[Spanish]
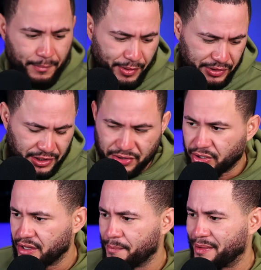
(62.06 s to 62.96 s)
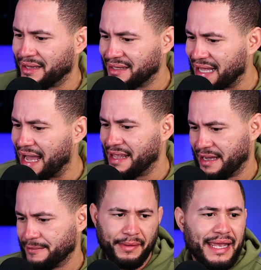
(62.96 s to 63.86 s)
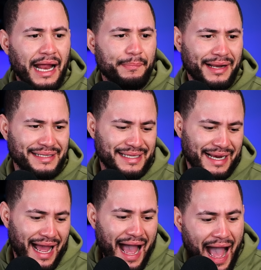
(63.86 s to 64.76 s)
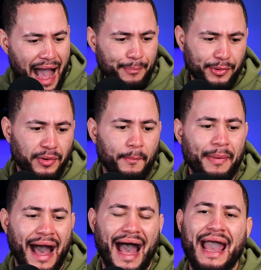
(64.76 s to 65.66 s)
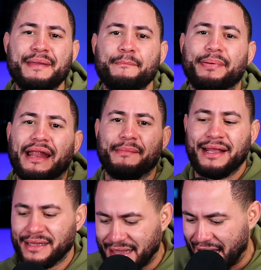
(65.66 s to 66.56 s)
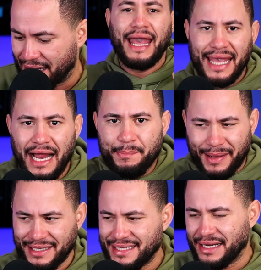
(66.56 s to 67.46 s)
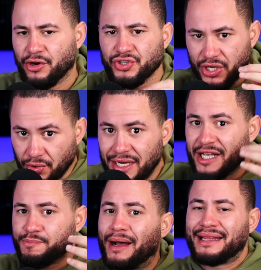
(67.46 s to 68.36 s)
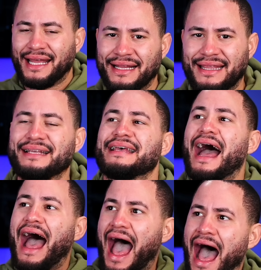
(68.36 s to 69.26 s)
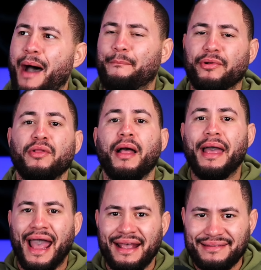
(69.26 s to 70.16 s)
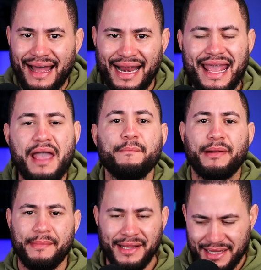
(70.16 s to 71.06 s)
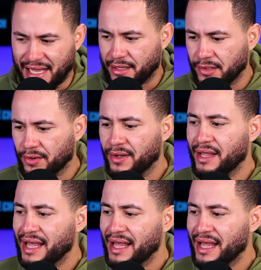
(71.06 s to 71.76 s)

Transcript: protector de pantalla y al parecer Apple va a implementar y al parecer o según las patentes Apple estaría implementando